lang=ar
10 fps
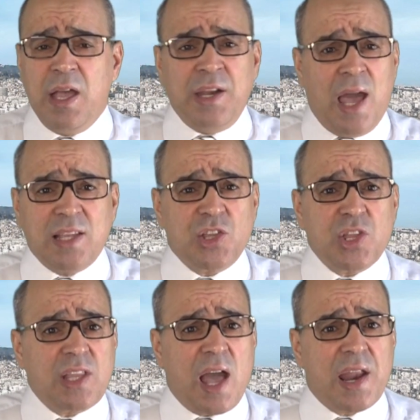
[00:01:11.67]
إن
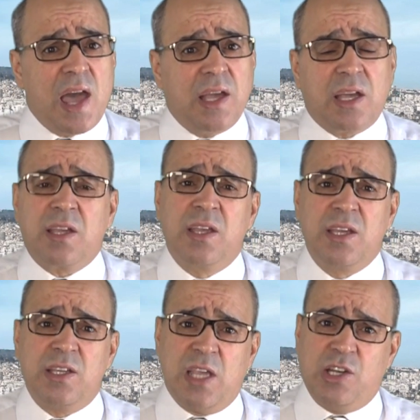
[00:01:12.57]
حدثت حرائق
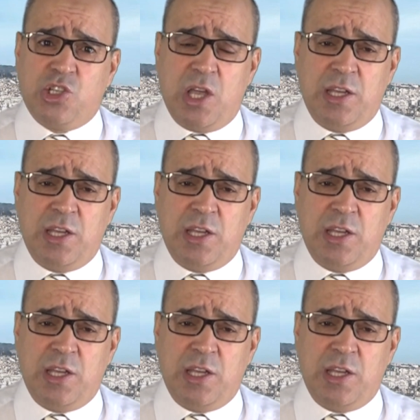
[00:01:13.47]
يلجأ